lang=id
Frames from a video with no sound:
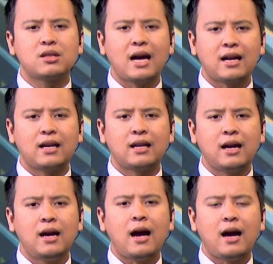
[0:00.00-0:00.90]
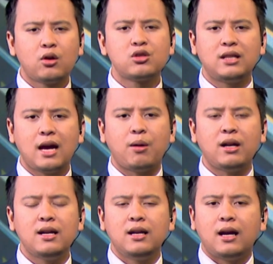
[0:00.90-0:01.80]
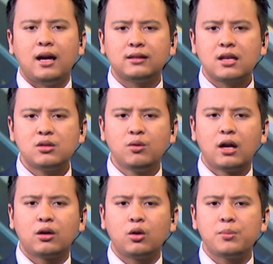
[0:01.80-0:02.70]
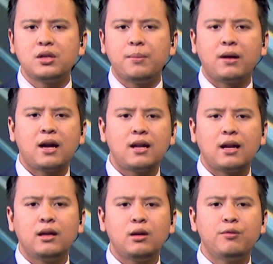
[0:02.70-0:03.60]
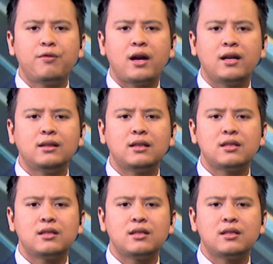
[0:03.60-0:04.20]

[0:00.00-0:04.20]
Karen Agustiawan atas dugaan korupsi pengadaan liquefied